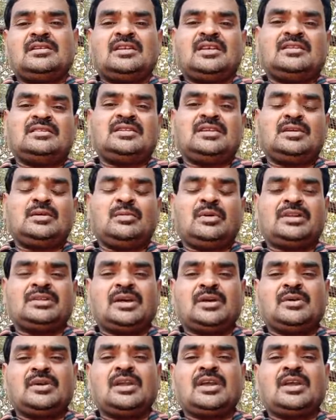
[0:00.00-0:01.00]
நேசிக்குமா
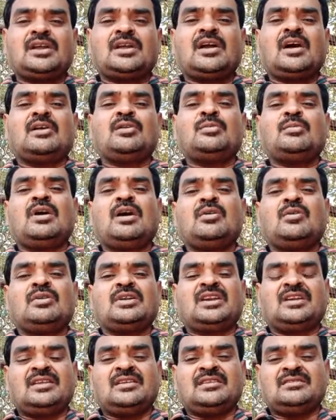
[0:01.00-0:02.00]
தவிர கருமா
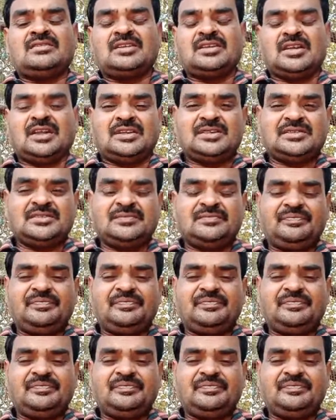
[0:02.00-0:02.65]
ஒன்று நேசிக்காது